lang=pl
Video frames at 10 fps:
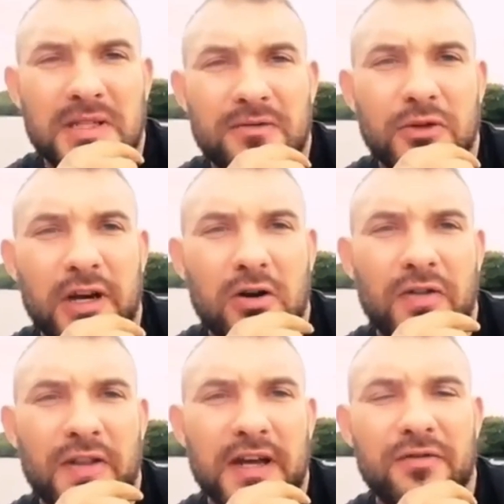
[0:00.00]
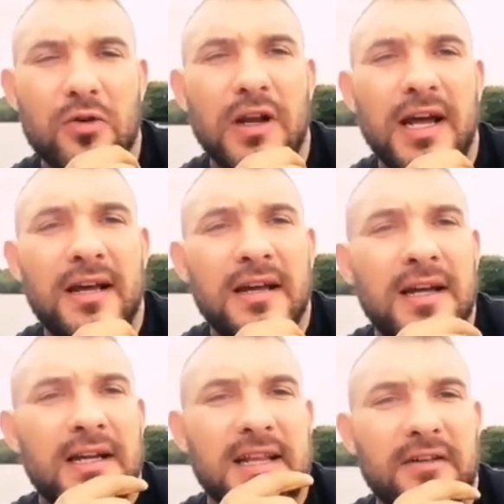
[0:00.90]
Szympansy najbardziej
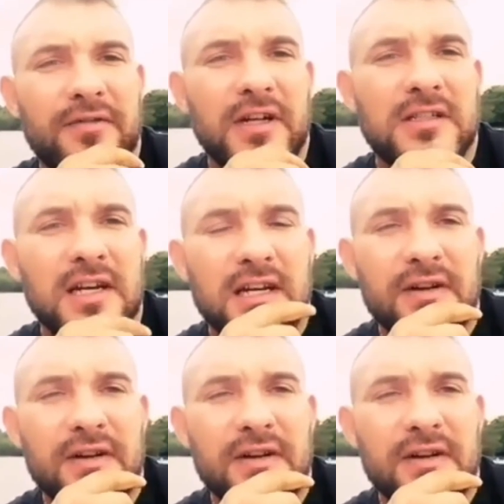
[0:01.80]
przypominają ludzi.